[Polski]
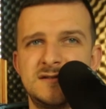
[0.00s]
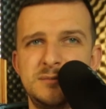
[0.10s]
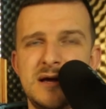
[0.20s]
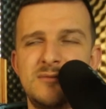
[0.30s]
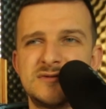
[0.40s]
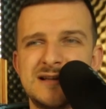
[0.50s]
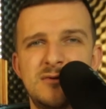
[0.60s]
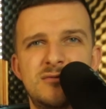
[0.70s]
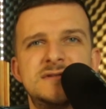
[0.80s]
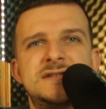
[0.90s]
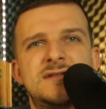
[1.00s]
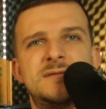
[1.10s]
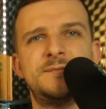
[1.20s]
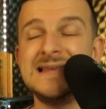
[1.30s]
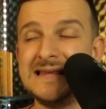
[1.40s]
zrobiła mu
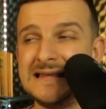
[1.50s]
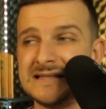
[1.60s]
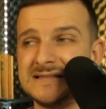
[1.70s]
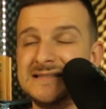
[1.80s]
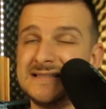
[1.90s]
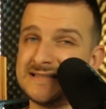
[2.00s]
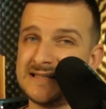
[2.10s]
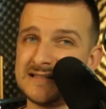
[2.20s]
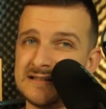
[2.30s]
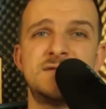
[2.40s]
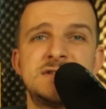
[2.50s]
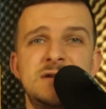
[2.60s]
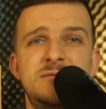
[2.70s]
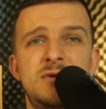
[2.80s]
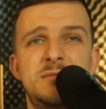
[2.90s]
samobójstwo. I Niestety.
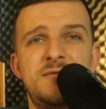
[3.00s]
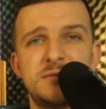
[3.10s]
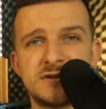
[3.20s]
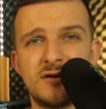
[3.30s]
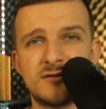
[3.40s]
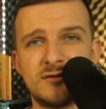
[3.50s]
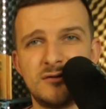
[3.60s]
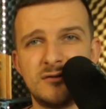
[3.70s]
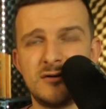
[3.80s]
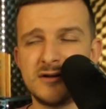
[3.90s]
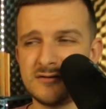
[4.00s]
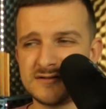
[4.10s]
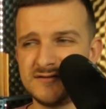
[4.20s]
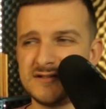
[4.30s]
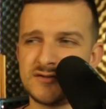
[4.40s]
Wszystko byłoby w porządku. Ona
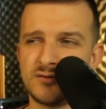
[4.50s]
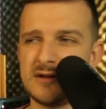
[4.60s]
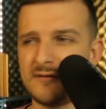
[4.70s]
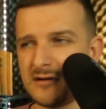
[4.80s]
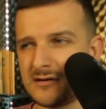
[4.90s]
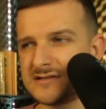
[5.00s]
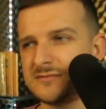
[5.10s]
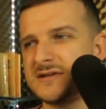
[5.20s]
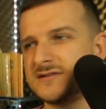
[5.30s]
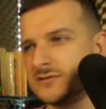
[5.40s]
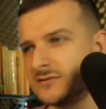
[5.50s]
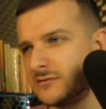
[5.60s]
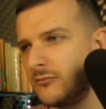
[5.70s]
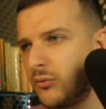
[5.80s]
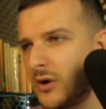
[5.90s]
oczywiście też udawała, że
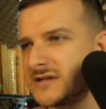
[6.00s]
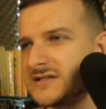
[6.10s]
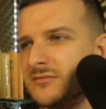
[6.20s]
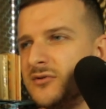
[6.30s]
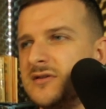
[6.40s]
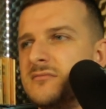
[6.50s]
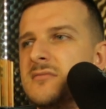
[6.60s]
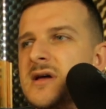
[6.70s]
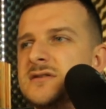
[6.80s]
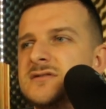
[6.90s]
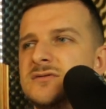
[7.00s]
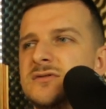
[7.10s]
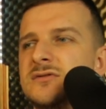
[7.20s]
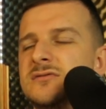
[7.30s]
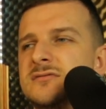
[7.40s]
bardzo płacze po tym
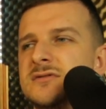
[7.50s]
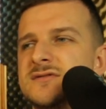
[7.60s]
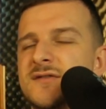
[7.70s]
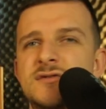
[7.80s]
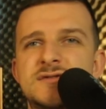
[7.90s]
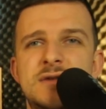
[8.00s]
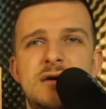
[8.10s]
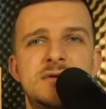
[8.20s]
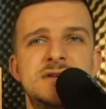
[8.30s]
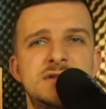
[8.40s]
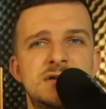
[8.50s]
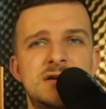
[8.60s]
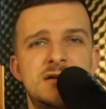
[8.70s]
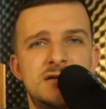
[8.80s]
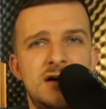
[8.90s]
mężu, że w końcu udało jej się
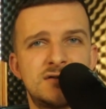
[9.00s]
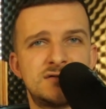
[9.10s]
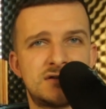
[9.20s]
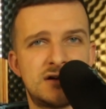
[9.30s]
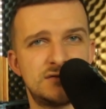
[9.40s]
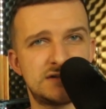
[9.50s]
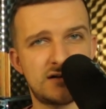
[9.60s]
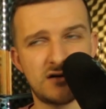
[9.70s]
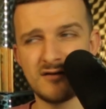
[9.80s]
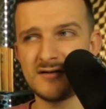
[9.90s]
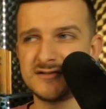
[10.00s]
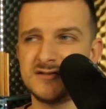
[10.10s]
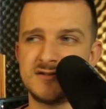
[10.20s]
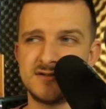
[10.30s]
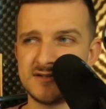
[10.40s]
jakoś trochę ustatkować
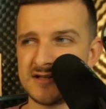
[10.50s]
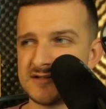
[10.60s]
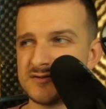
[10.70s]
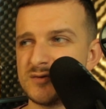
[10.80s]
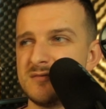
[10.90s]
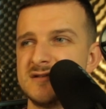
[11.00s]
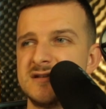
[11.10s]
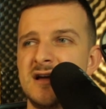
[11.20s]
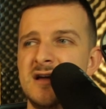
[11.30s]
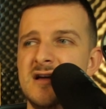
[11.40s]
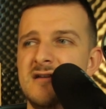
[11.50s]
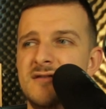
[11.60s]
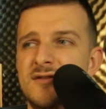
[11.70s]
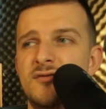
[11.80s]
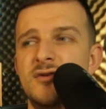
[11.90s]
i że życie teraz już będzie
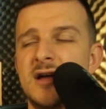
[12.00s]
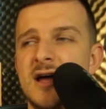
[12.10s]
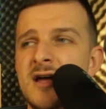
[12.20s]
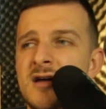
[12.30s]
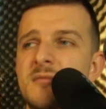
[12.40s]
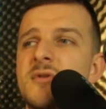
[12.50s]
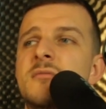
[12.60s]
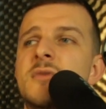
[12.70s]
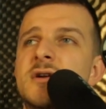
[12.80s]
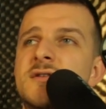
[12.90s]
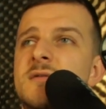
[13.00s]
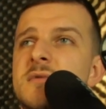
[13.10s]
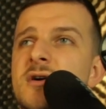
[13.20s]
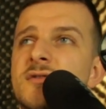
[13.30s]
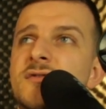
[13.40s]
we dwójkę. Będą mogli
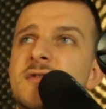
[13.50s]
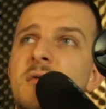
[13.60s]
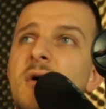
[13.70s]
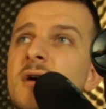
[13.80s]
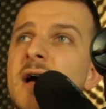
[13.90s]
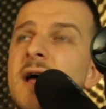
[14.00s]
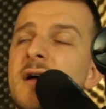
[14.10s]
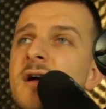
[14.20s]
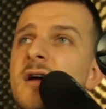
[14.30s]
sobie chodzić na łąkę